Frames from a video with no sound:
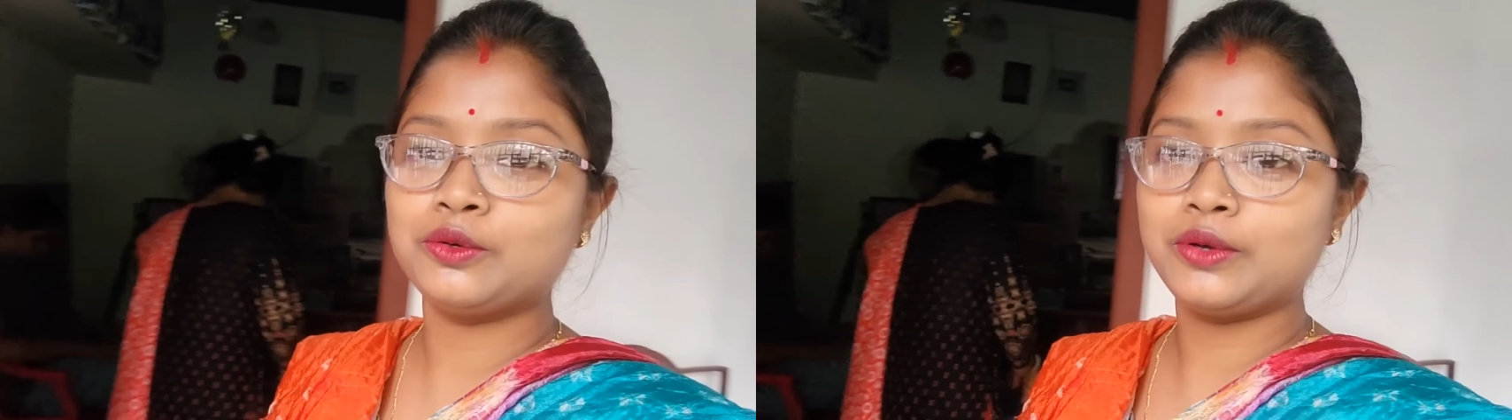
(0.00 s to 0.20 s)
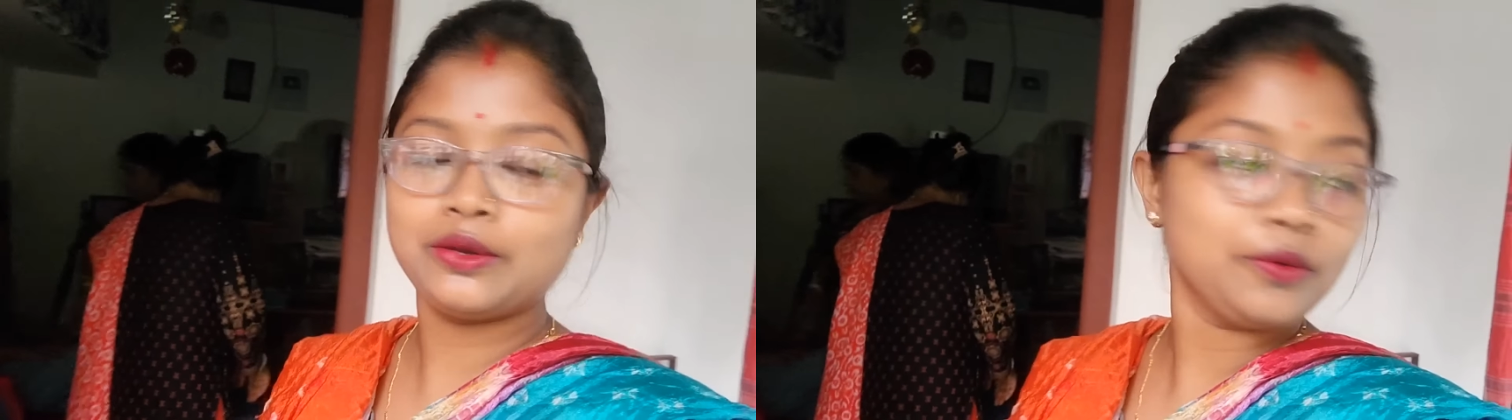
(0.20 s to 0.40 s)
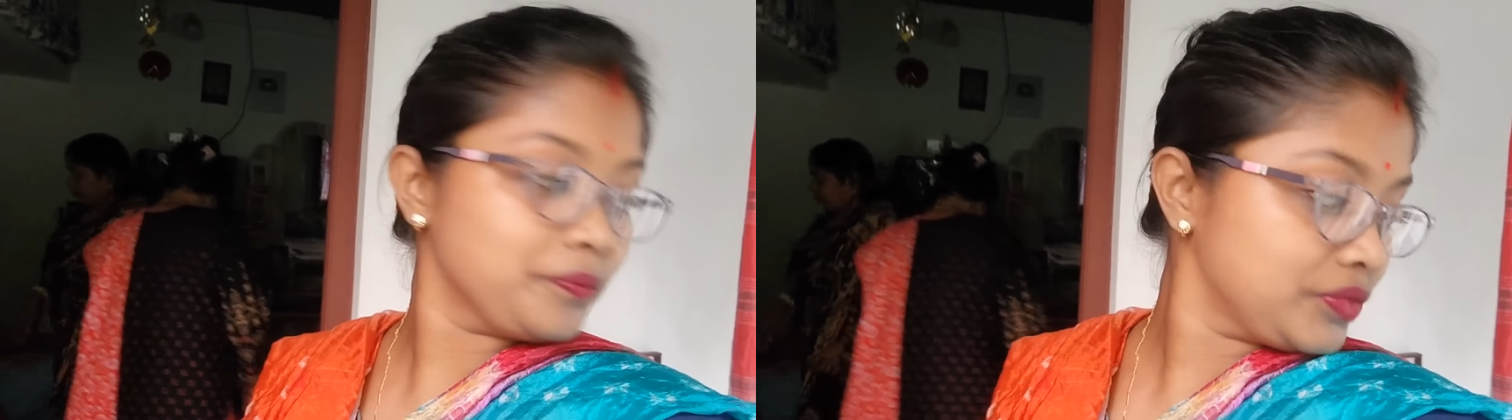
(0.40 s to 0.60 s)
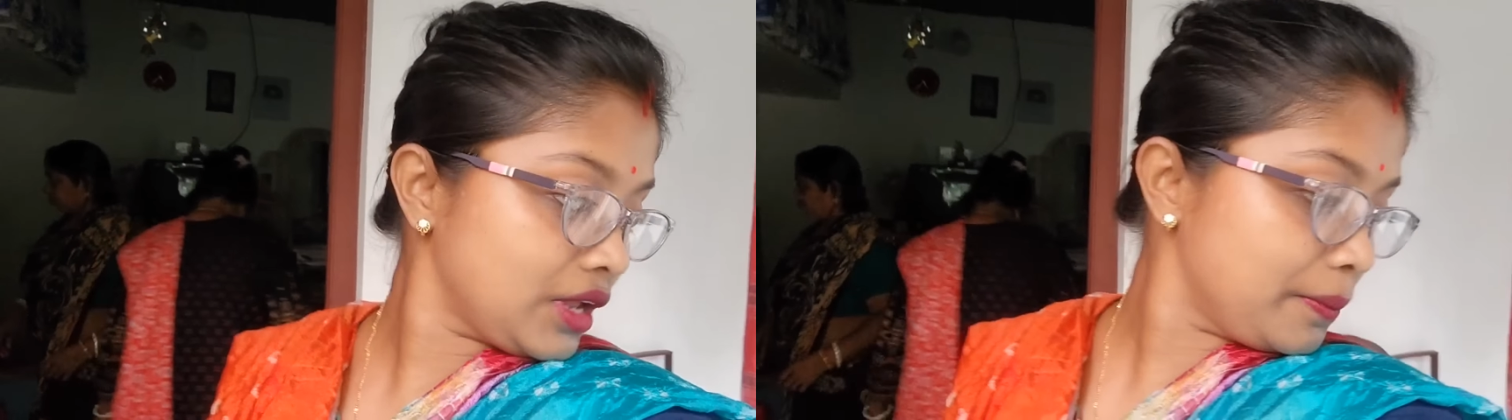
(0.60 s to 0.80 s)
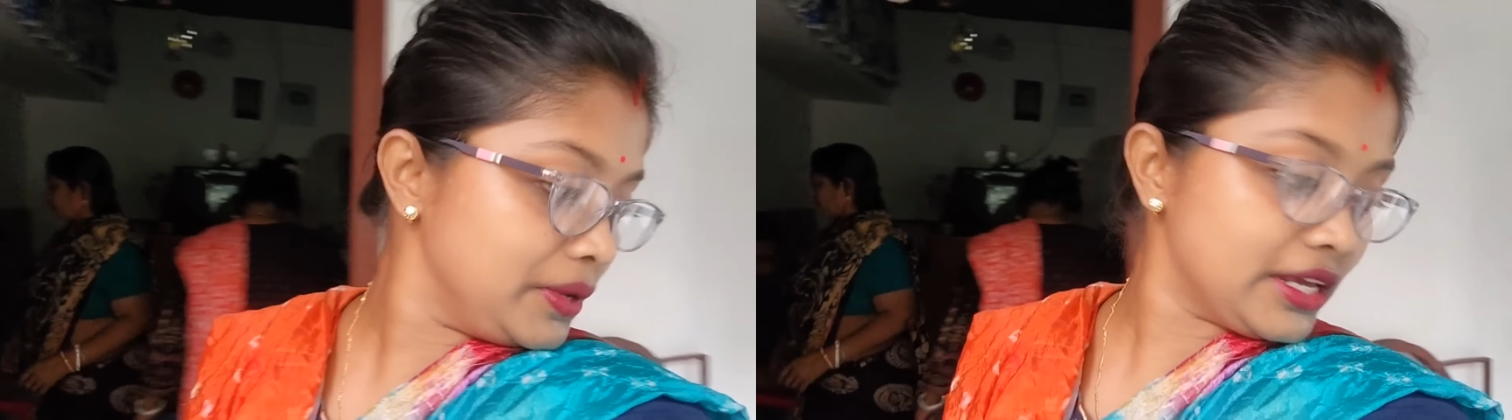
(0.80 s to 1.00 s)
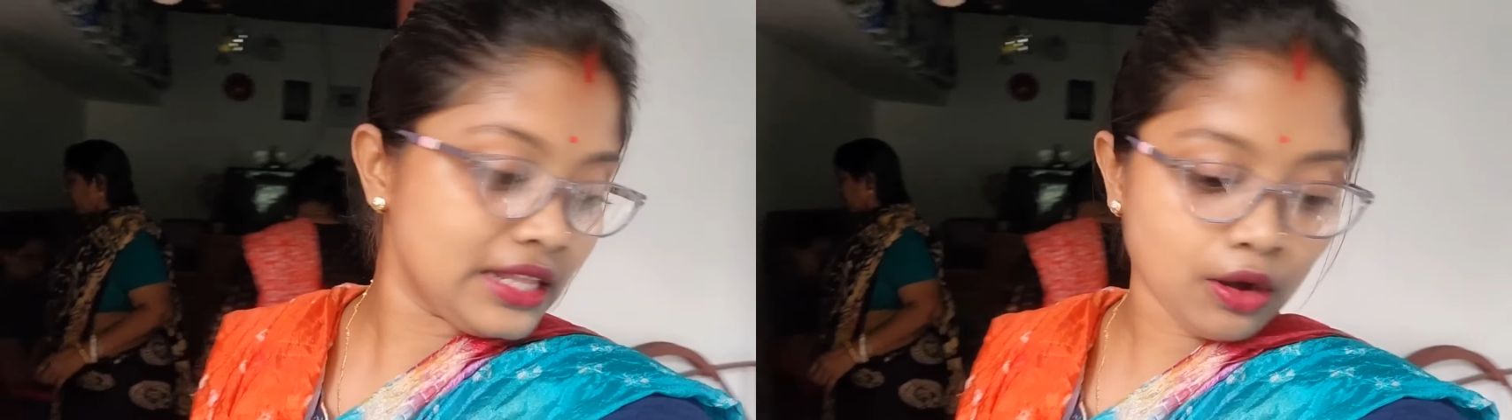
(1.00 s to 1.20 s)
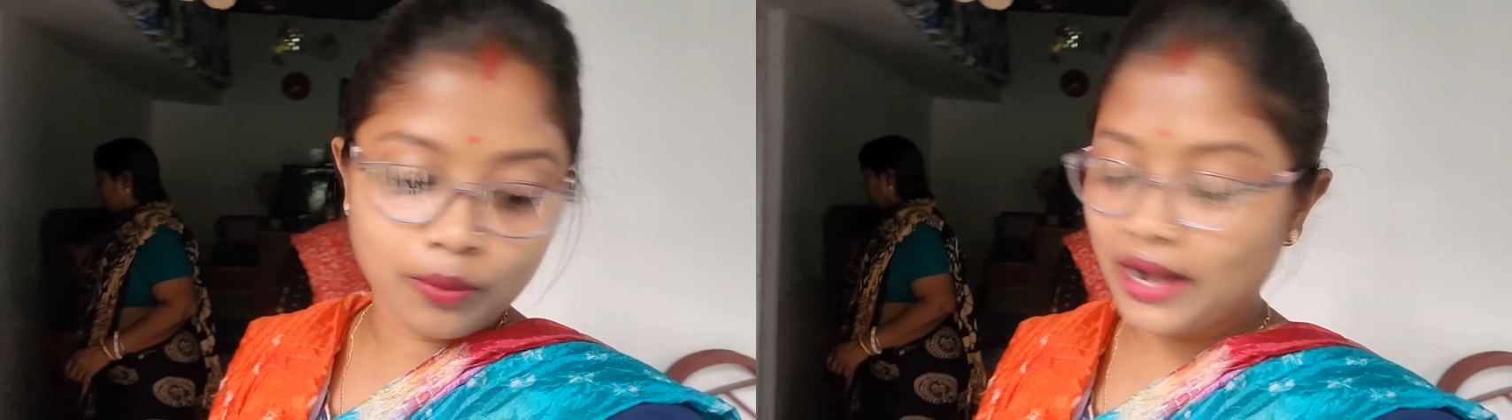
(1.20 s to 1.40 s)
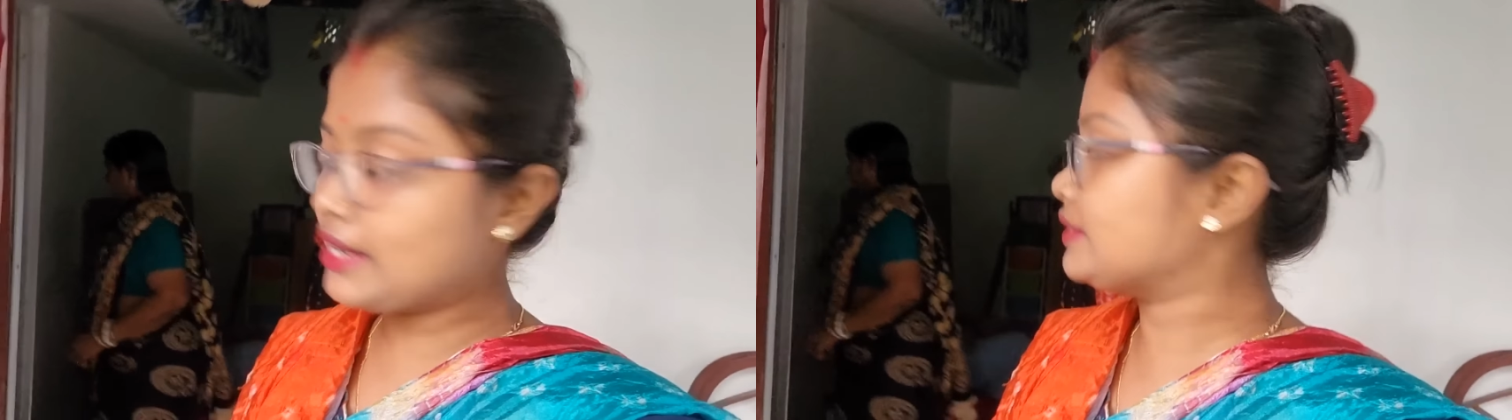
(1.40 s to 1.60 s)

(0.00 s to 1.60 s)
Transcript: তো এগুলো আর মিকি দেখো বাইরে